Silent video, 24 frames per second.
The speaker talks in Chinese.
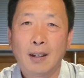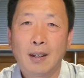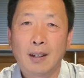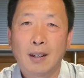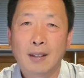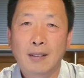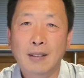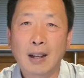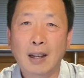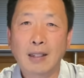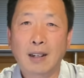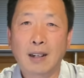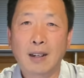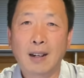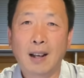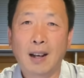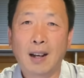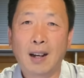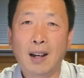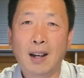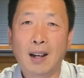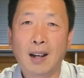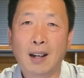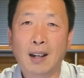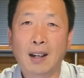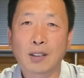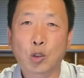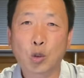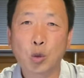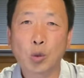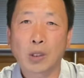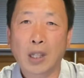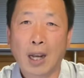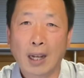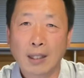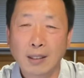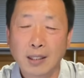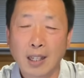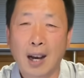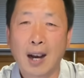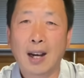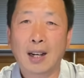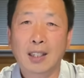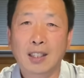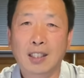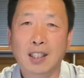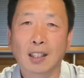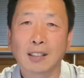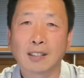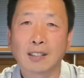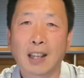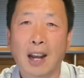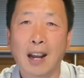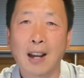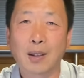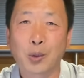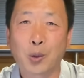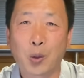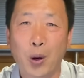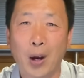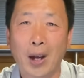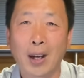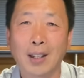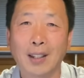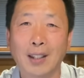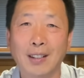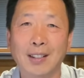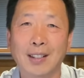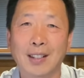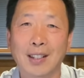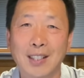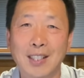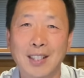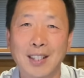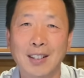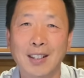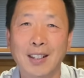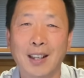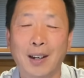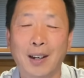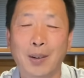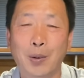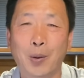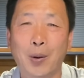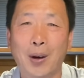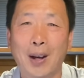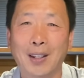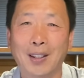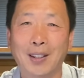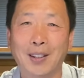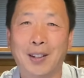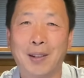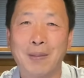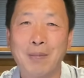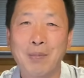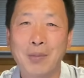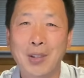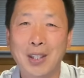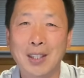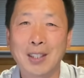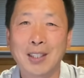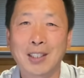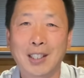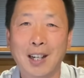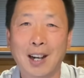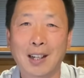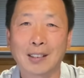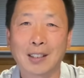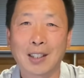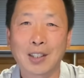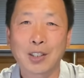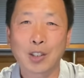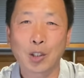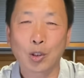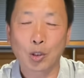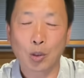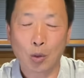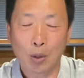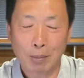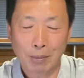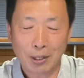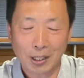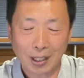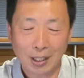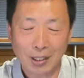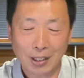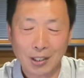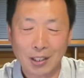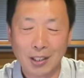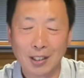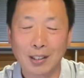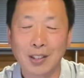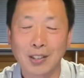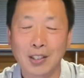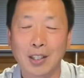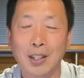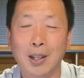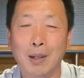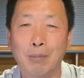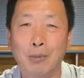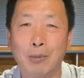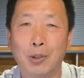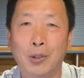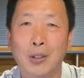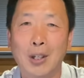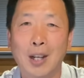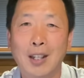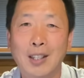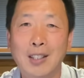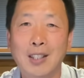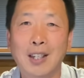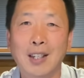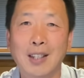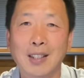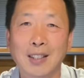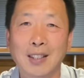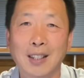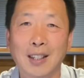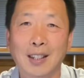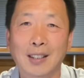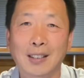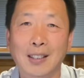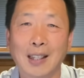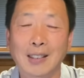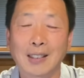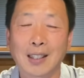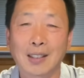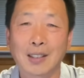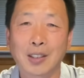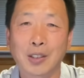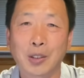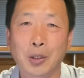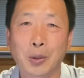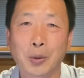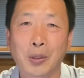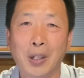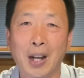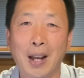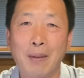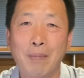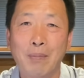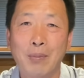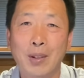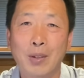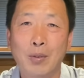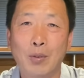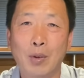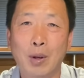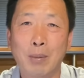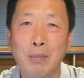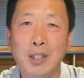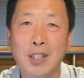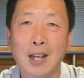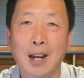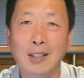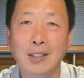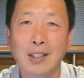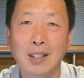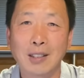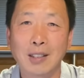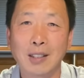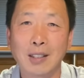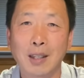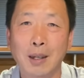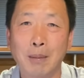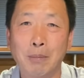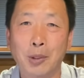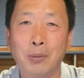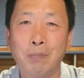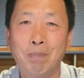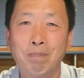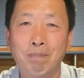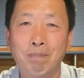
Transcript: 在这儿呢，祝大家圣诞快乐，新年快乐！以上呢就是我们这期的节目，谢谢大家的收看，我们下期节目